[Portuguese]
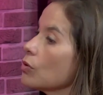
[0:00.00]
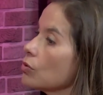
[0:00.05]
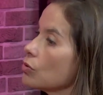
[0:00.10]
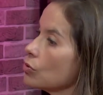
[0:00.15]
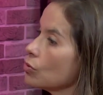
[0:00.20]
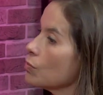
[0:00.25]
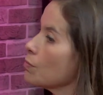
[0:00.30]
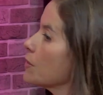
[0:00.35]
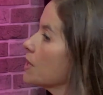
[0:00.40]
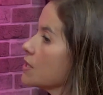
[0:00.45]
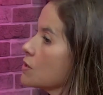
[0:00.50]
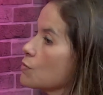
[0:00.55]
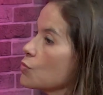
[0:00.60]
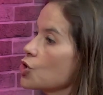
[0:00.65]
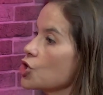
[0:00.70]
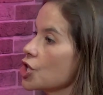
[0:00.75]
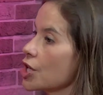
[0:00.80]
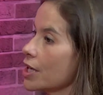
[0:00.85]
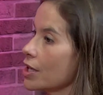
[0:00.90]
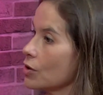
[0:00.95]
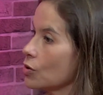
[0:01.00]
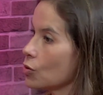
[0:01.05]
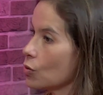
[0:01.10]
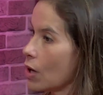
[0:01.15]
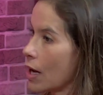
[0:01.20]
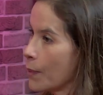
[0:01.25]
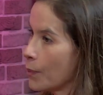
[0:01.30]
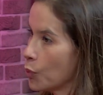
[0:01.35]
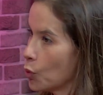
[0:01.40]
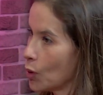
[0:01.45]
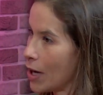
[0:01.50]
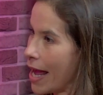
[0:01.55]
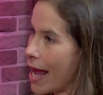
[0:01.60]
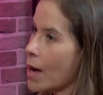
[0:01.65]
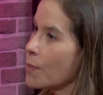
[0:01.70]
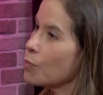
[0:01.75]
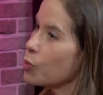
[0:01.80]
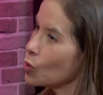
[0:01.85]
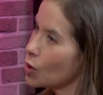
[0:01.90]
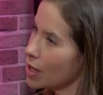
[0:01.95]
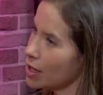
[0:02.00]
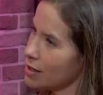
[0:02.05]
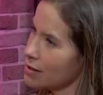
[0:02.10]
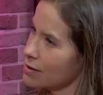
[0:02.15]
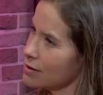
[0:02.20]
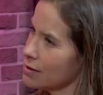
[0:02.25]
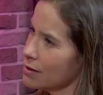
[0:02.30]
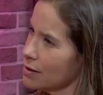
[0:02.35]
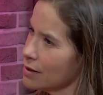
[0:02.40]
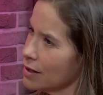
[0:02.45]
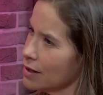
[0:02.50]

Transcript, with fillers: do mesmo jeito? É por épocas?